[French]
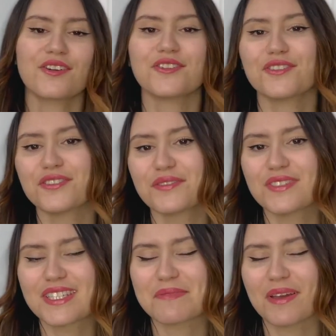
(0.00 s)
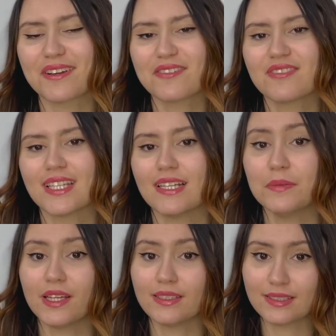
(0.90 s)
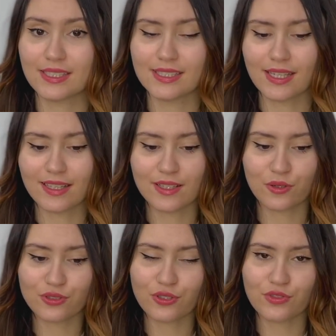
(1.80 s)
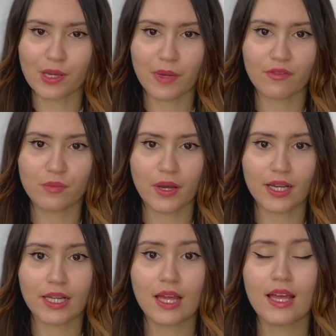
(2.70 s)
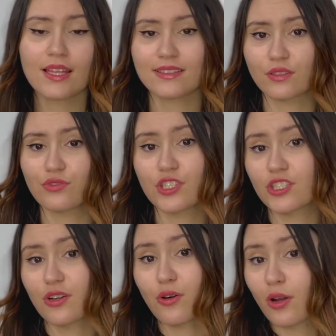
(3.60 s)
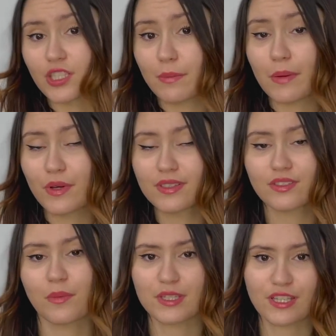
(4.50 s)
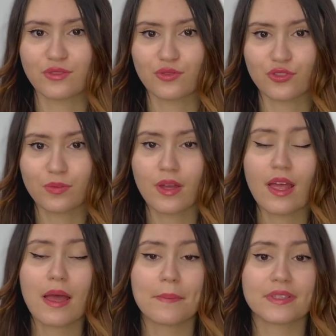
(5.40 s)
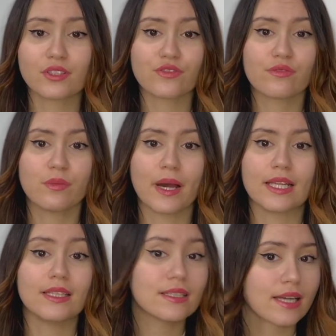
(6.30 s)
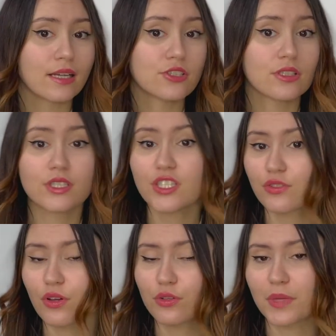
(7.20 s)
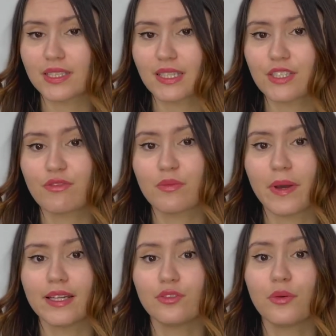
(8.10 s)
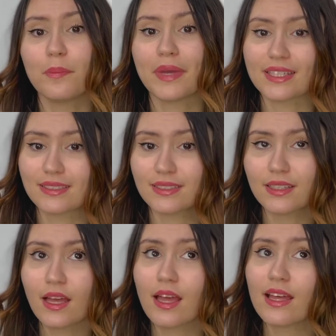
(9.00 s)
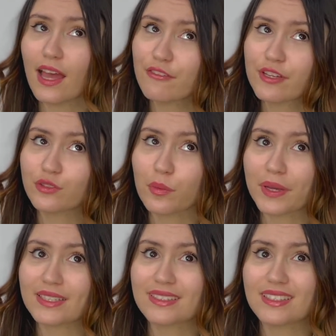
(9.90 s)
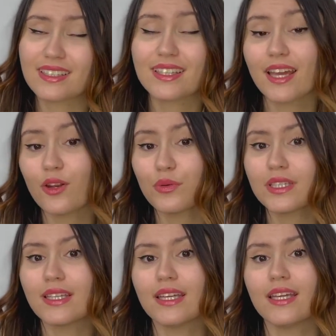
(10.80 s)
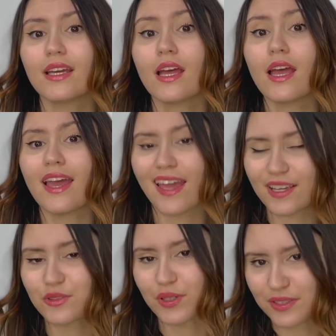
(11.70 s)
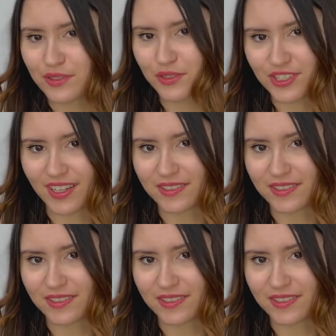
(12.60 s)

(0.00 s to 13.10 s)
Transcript: Coucou tout le monde, j'espère que vous allez bien, c'est Cheyenne et aujourd'hui j'aimerais vous parler d'un sujet que je n'ai encore jamais abordé sur ma chaîne YouTube parce que je vais vous parler ni de catch, ni d'histoire de Marseille, je vais vous parler de piercing, infection piercing, kéloïde et excroissance de chair.